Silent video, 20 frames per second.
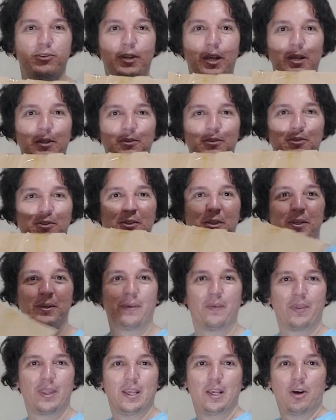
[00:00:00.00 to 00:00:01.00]
gente,
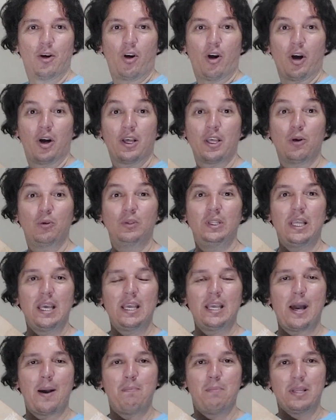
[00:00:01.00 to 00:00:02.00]
ó, eu
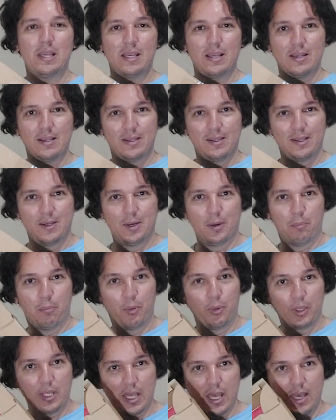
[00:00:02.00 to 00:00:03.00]
nem abri,
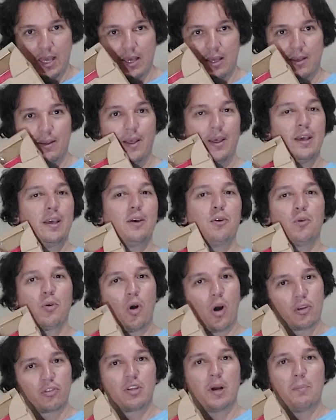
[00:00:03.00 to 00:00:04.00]
porque eu
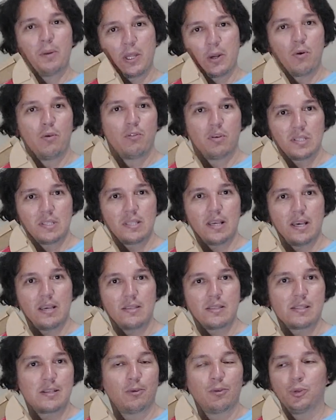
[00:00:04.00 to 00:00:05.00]
gosto de abrir com
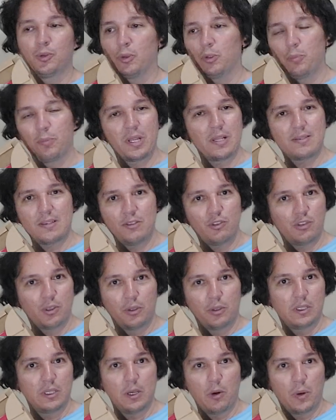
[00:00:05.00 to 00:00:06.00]
vocês. Então, todo presente que
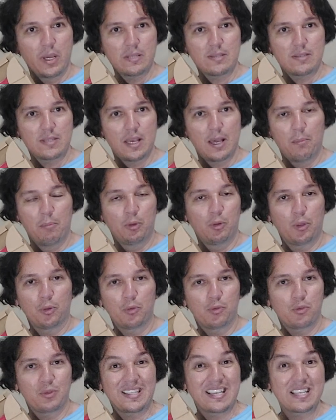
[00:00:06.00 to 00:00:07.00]
eu, que eu recebo,
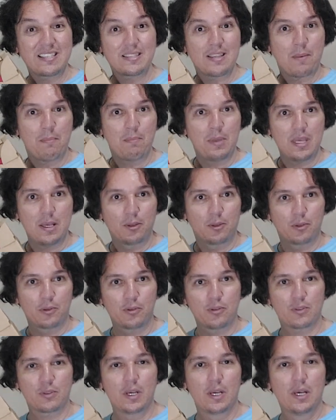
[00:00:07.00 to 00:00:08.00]
todos os
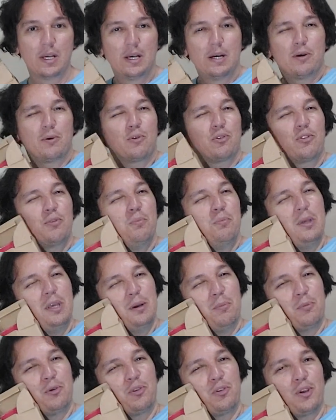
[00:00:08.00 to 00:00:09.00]
recebidos, os
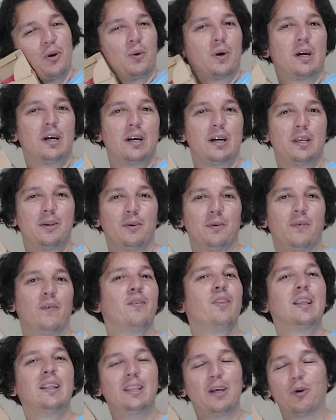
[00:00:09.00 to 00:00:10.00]
mimos que eu ganho,
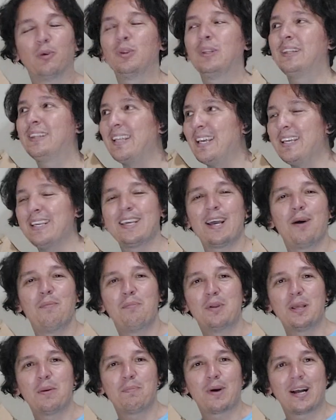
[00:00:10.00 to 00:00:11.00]
não, tem que
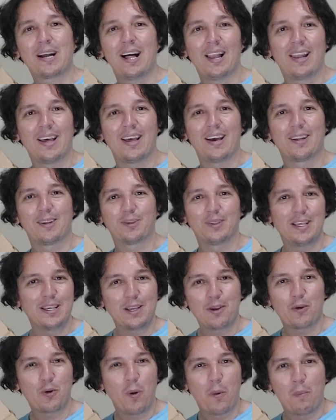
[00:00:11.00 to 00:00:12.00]
abrir pra galera, eu tenho
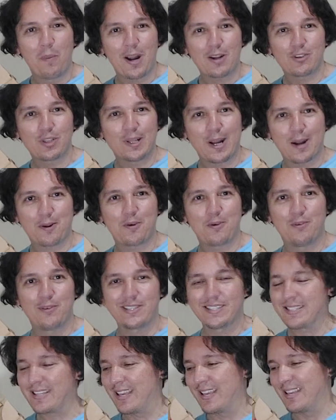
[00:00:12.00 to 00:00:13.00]
que compartilhar com
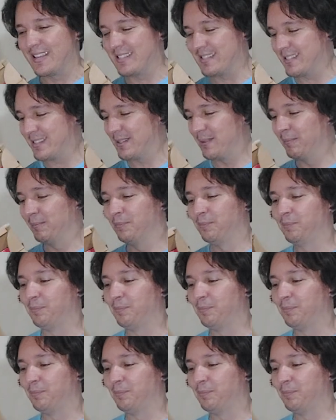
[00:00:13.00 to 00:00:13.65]
vocês.